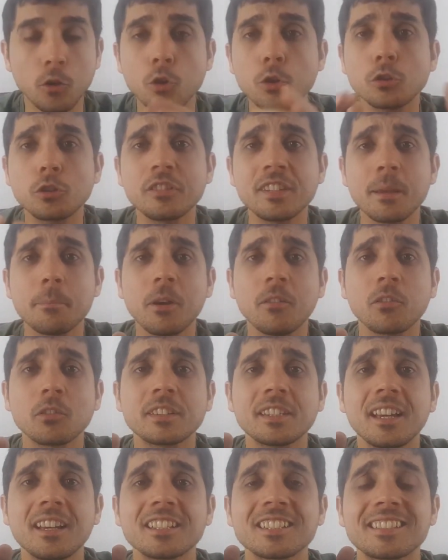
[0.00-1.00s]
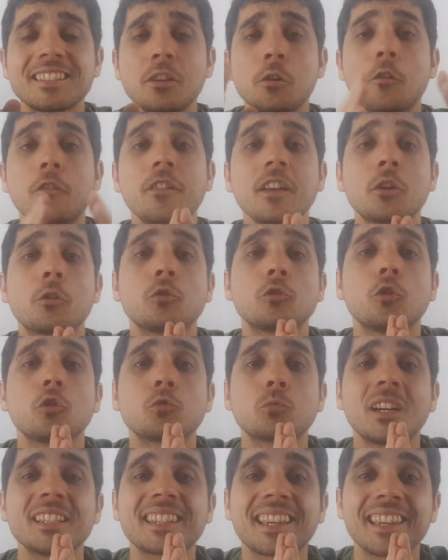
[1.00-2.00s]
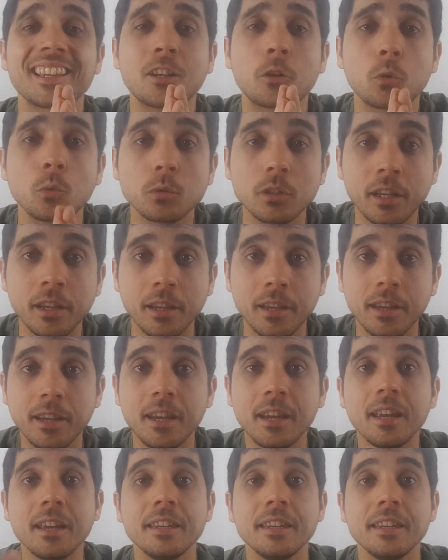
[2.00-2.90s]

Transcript: Le deuxième avantage, c'est le fait que ce soit très concret.